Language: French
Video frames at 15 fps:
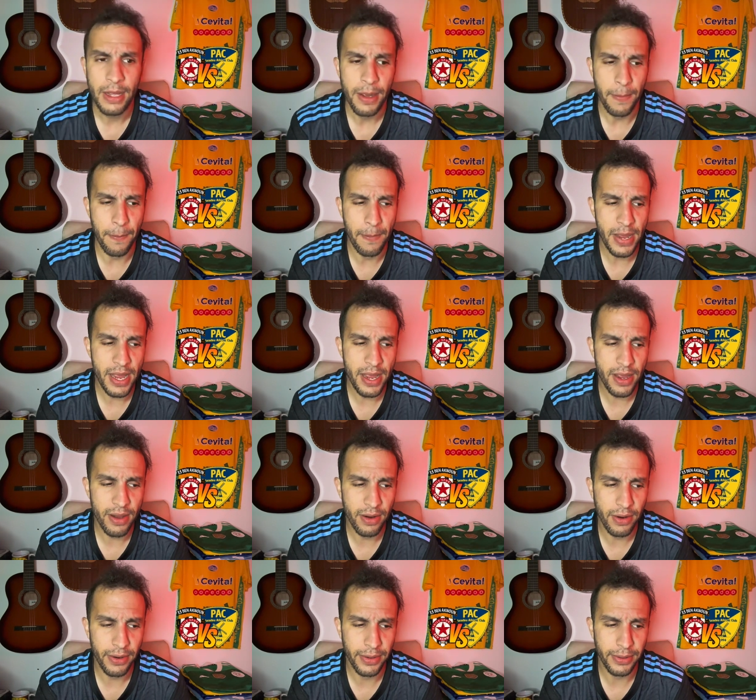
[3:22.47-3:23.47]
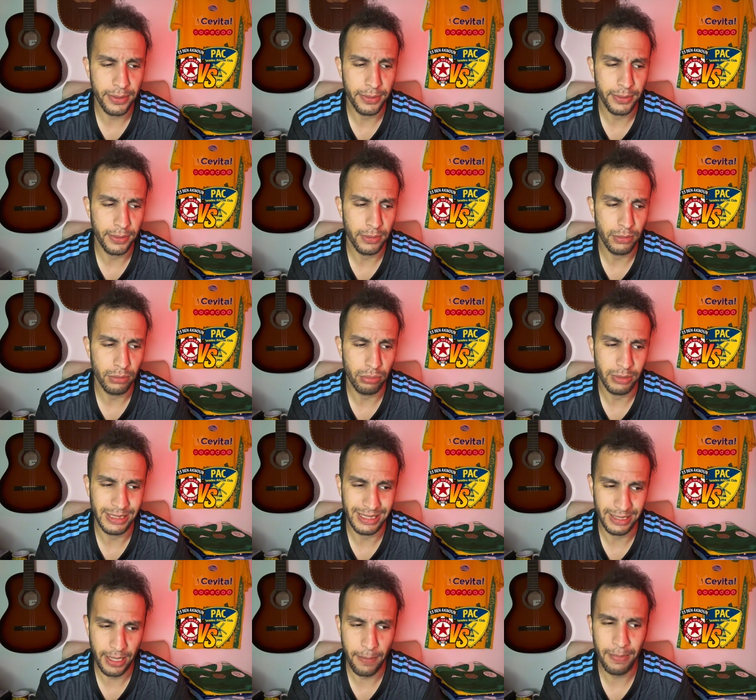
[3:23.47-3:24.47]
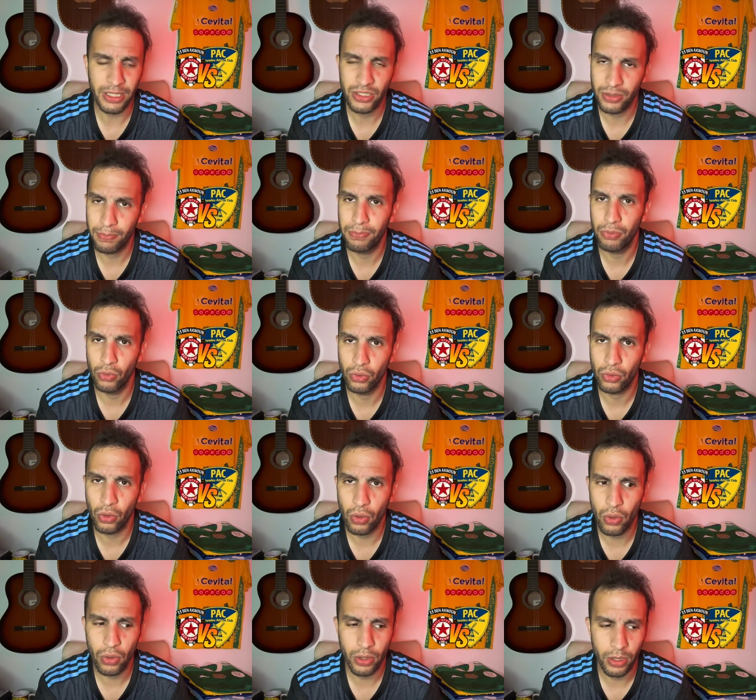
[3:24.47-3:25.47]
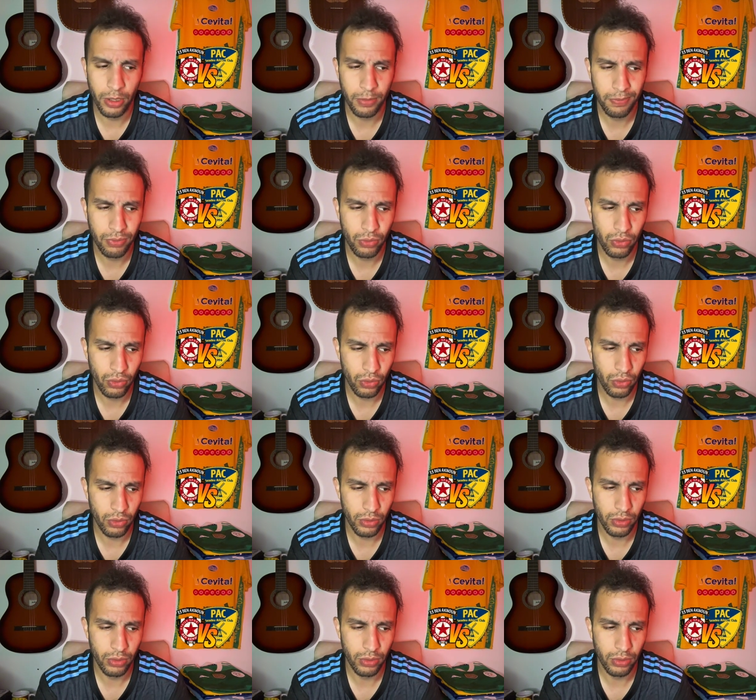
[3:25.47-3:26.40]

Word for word: Mais euh, c'est un match plutôt, plutôt,